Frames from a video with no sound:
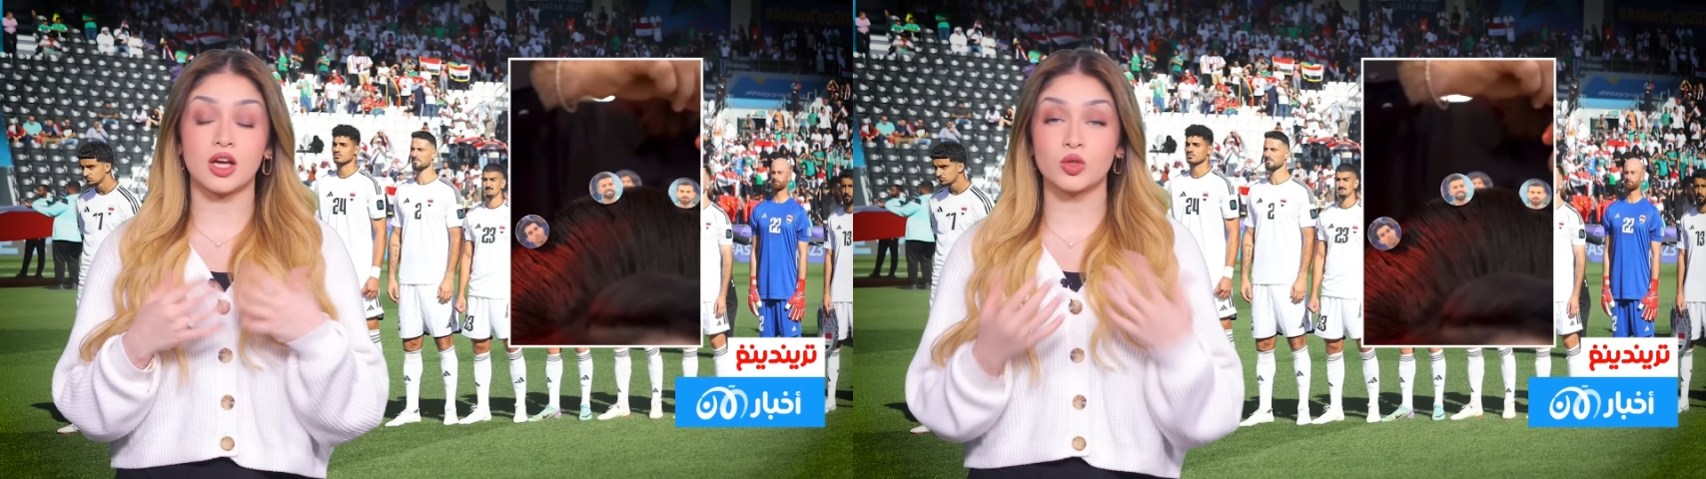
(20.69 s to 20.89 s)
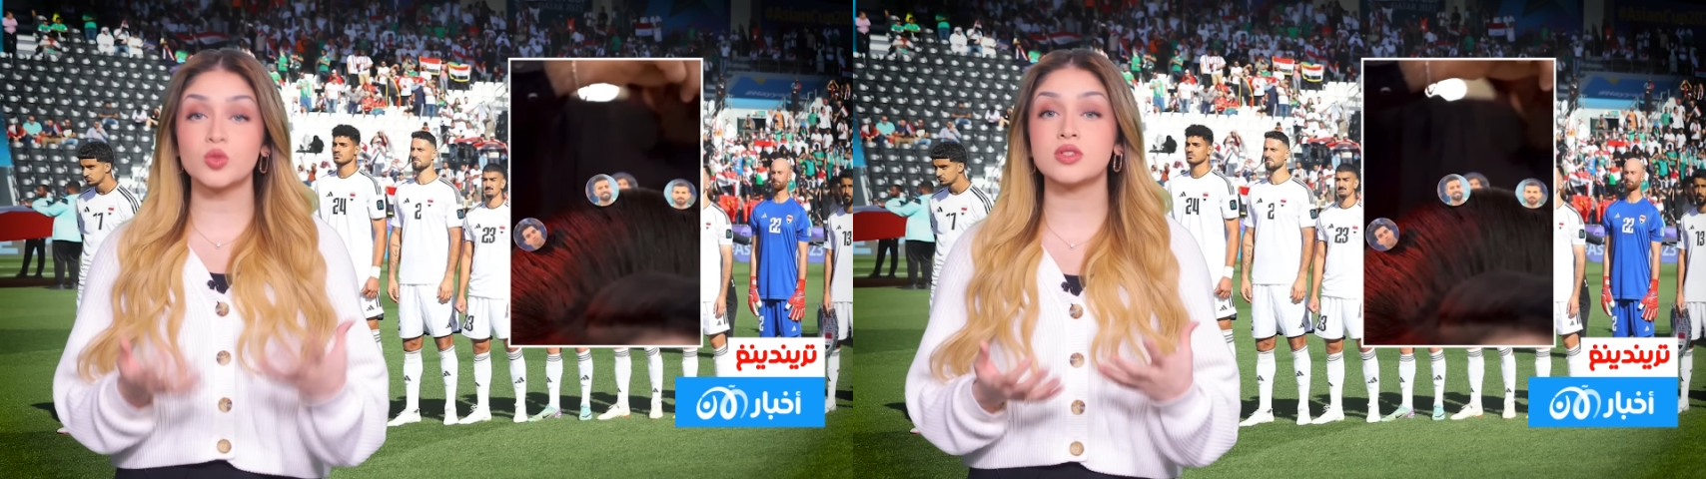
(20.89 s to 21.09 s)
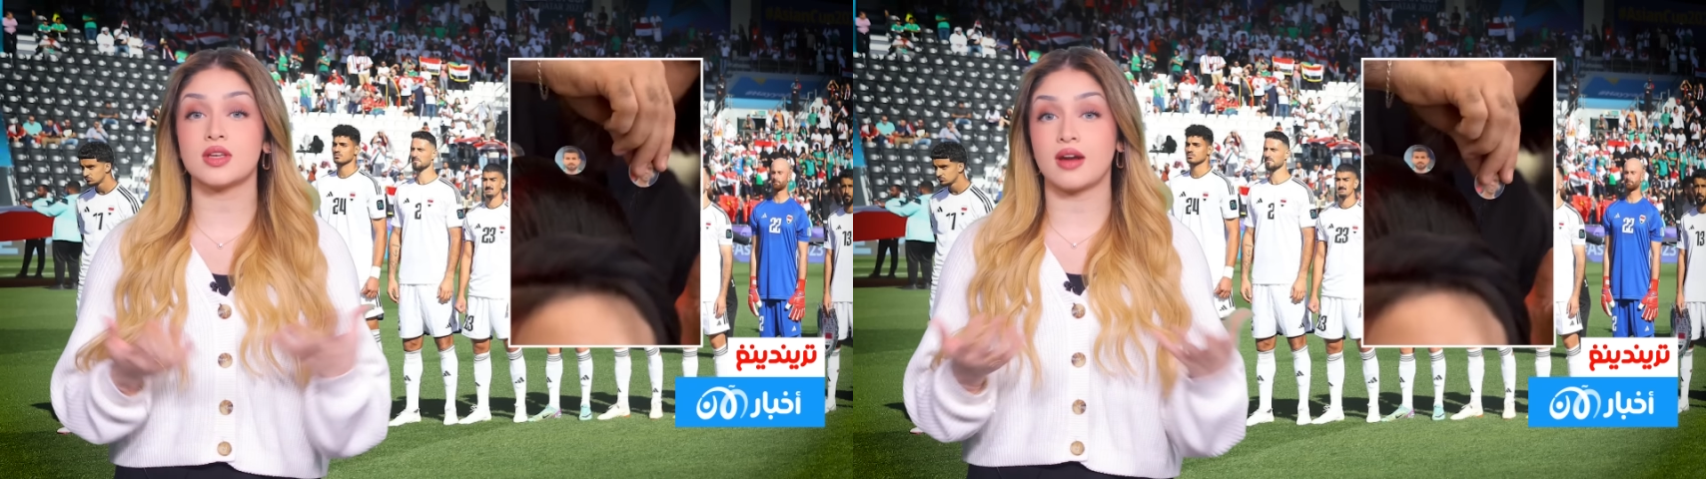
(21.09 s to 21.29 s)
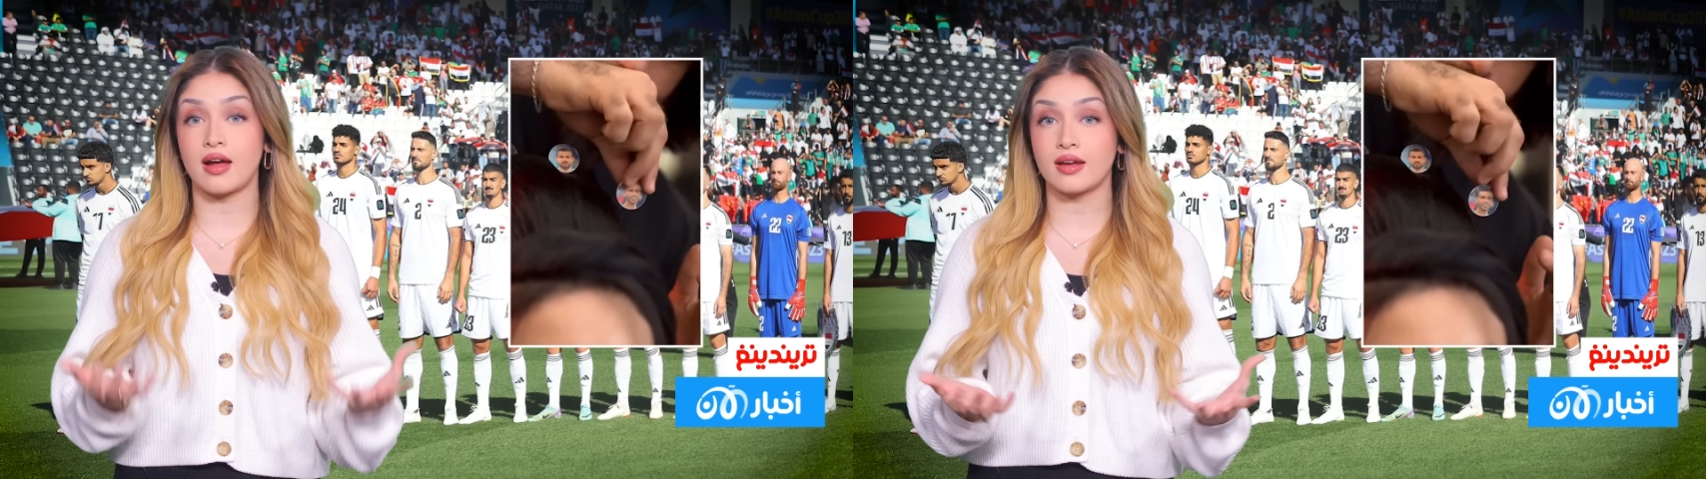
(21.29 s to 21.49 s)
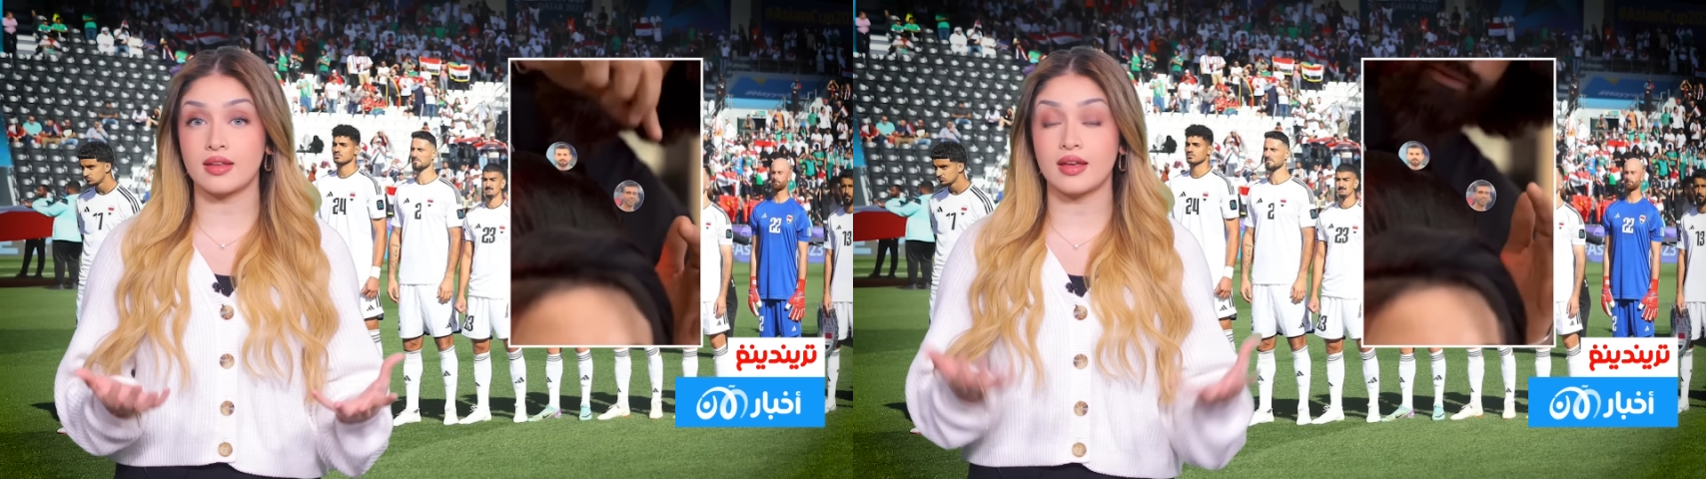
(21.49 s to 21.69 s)
عروس
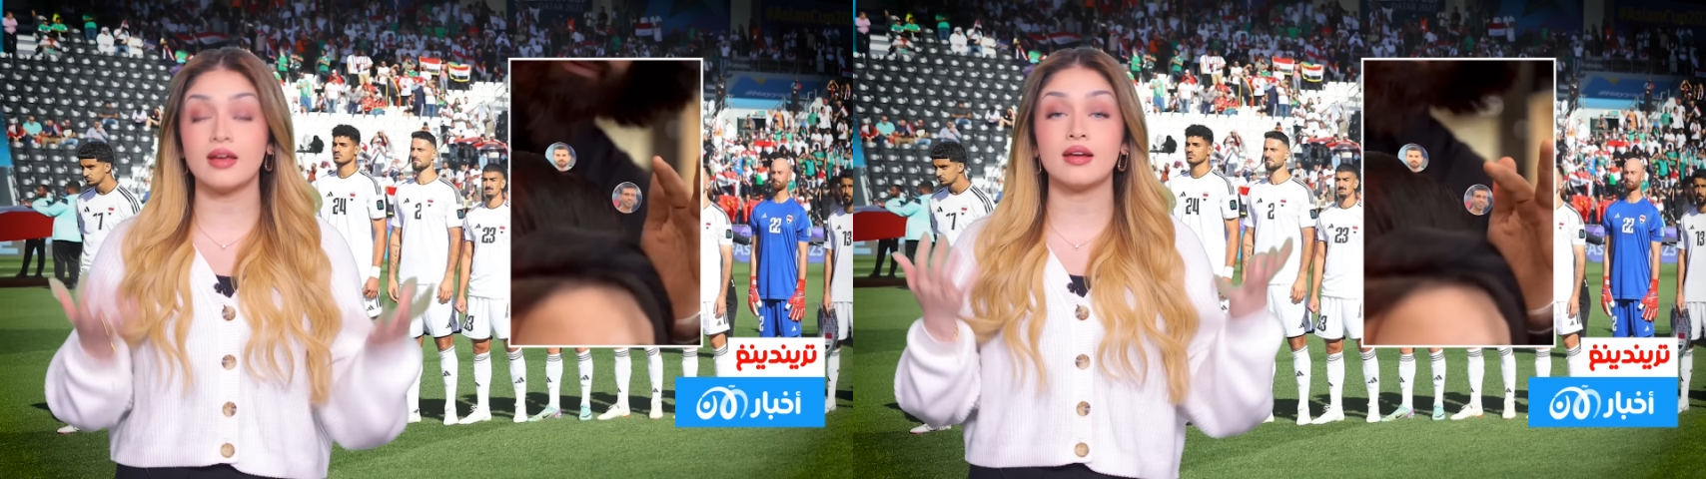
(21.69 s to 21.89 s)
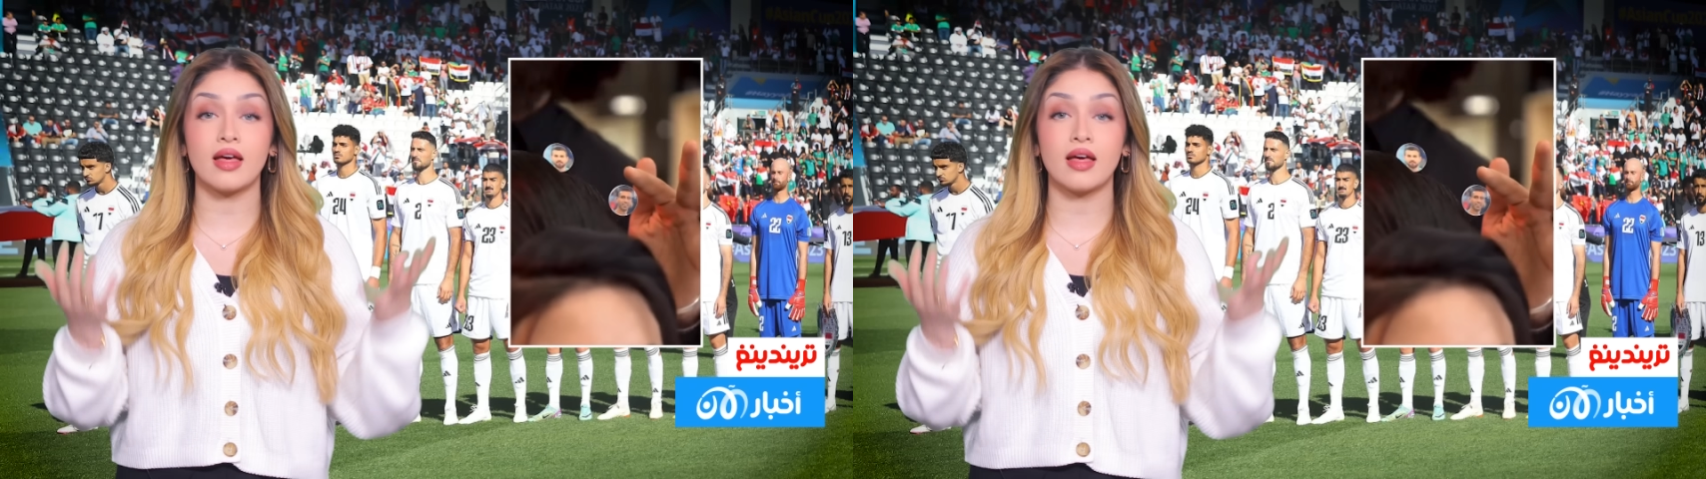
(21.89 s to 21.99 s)
عراقية